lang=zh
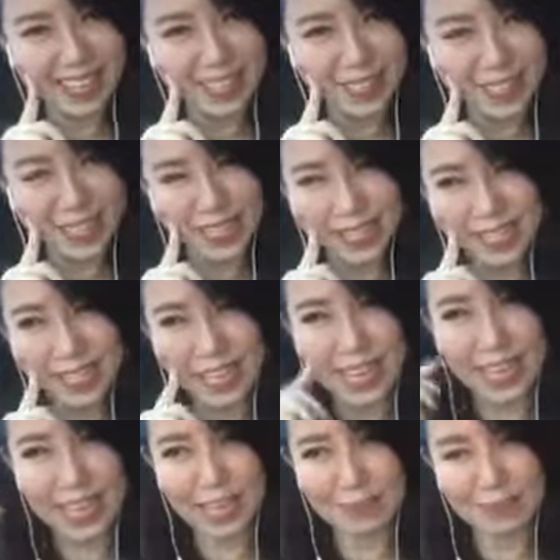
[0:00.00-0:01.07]
所以
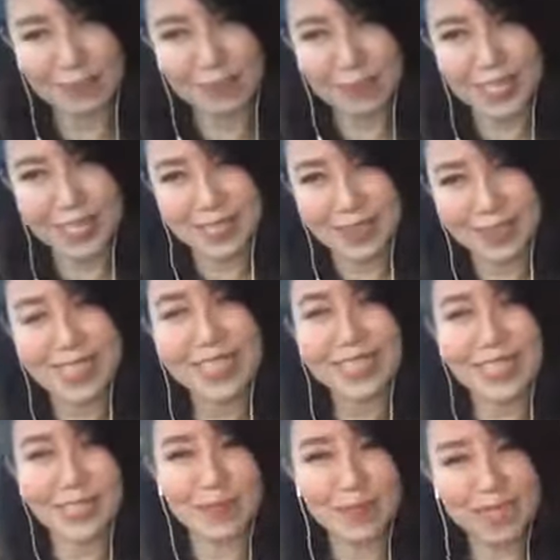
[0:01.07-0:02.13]
啊，我在
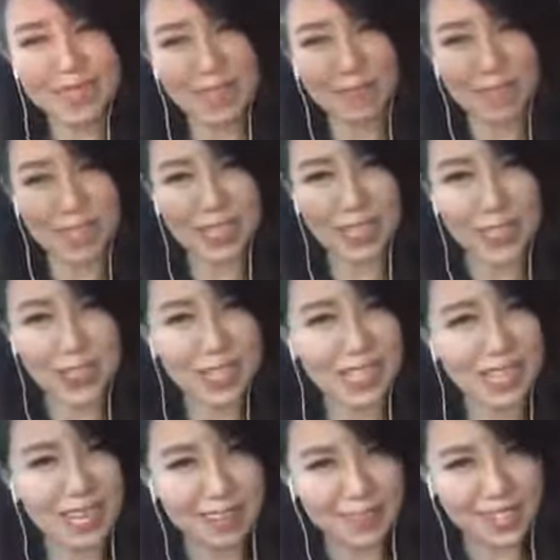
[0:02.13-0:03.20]
想是不是要分很多个
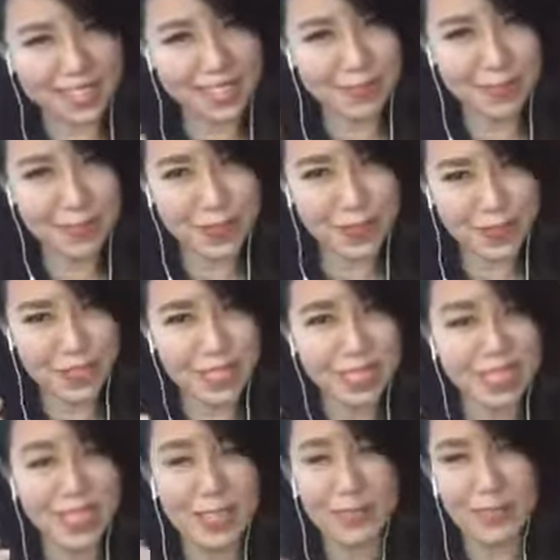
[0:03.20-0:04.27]
level 去
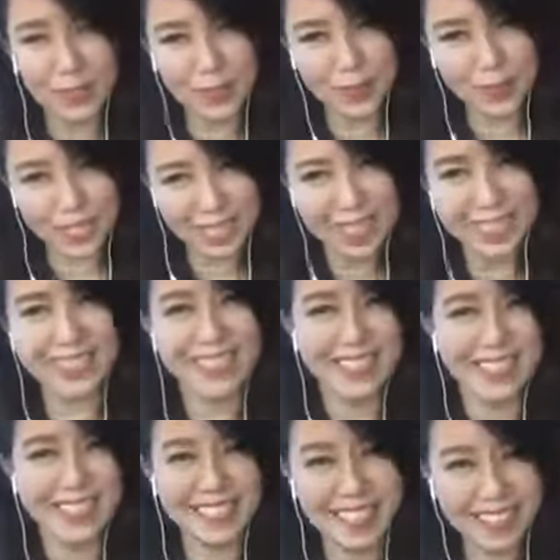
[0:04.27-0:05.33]
filter
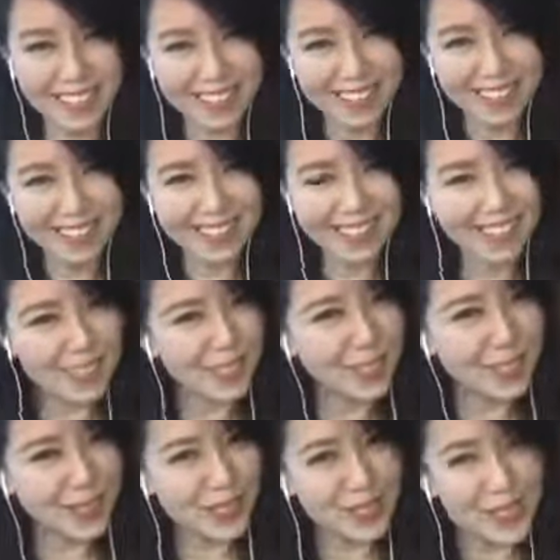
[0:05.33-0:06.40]
掉，一
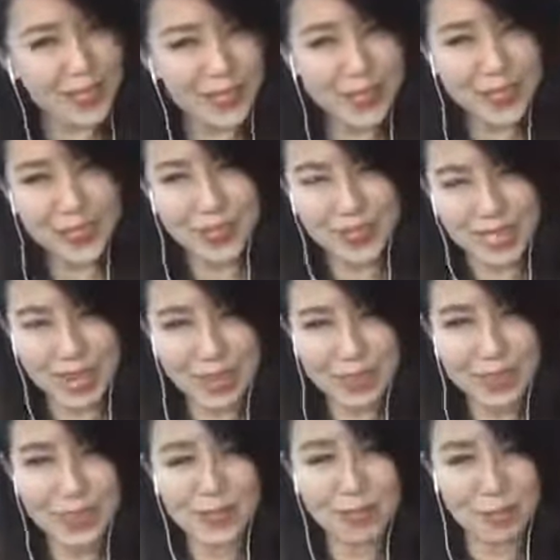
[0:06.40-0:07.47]
路一路教，
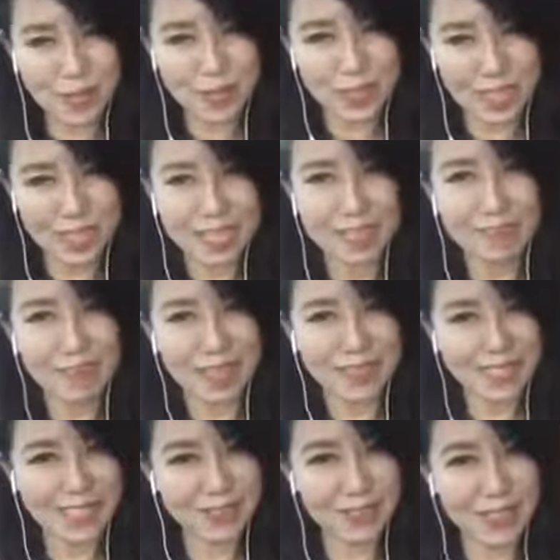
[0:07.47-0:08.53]
一路 filter 把
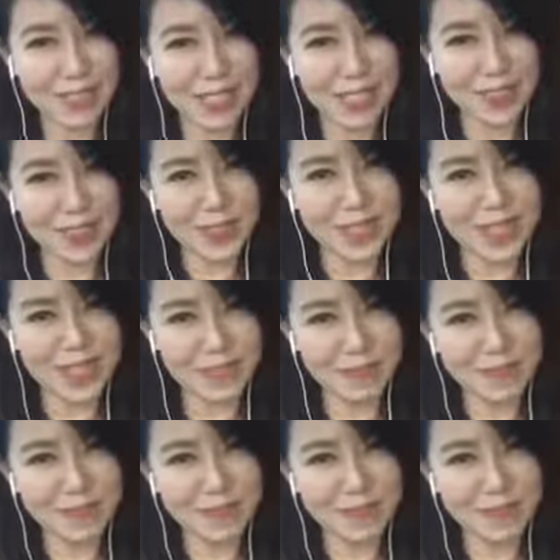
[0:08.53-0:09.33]
人 filter 出去。